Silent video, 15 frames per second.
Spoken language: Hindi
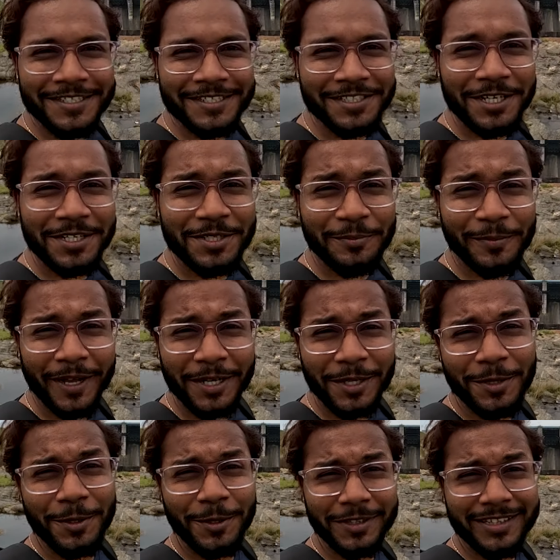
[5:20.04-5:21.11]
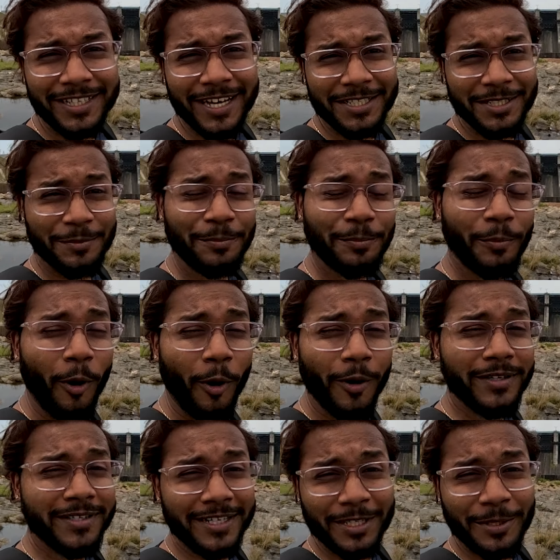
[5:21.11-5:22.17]
जहाँ से पानी खुलता है जब
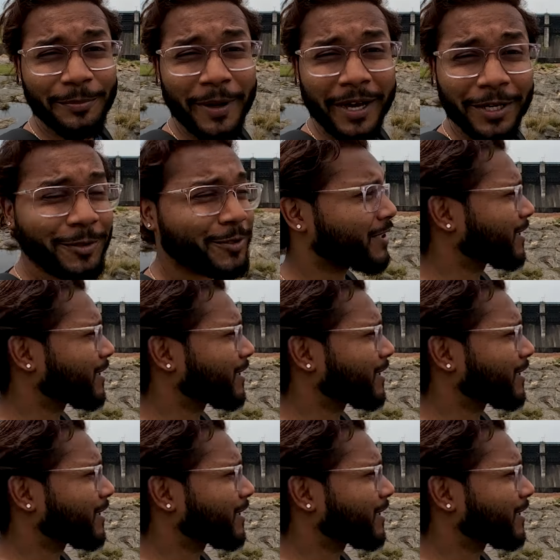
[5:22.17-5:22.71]
बहुत ज़्यादा पानी हो